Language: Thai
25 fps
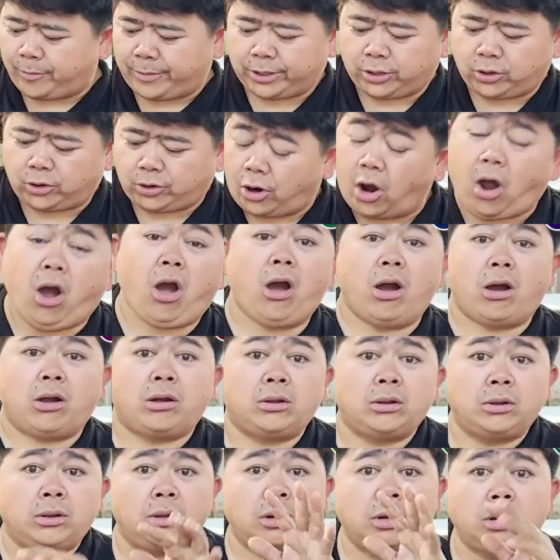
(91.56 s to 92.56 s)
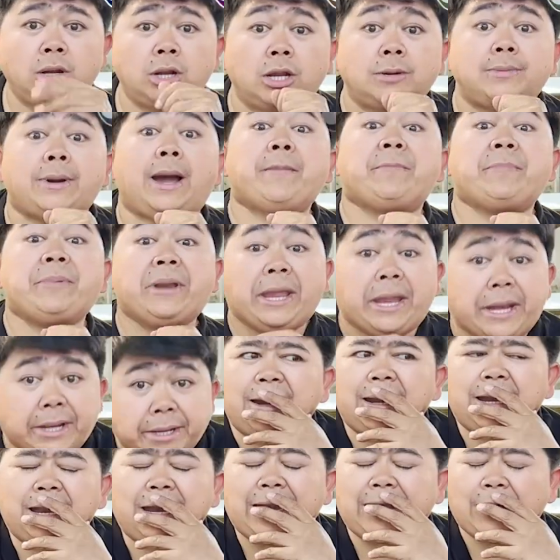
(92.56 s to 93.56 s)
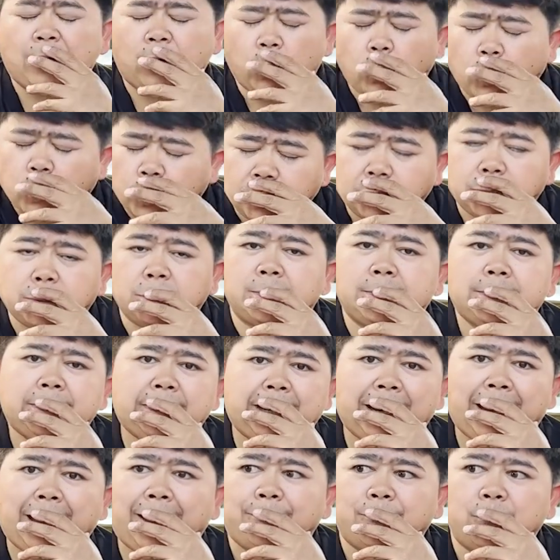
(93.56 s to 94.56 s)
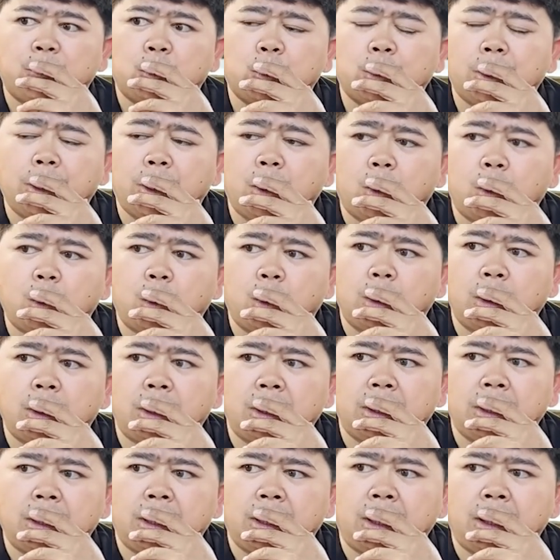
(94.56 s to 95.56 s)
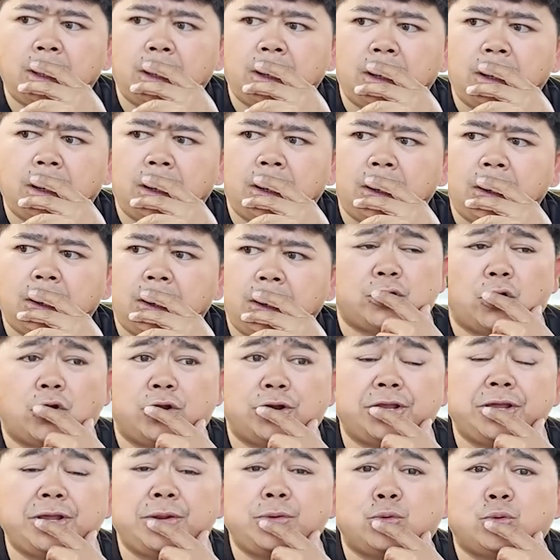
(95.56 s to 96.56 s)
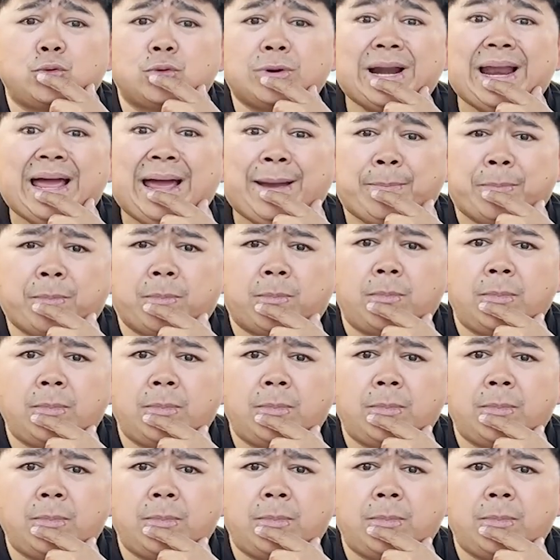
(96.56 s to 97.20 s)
คอมเมนต์ก่อนอ้อลืมอัปเดตหลาย ๆ คนนะครับหนูได้ลงอตอนที่หนูกราบ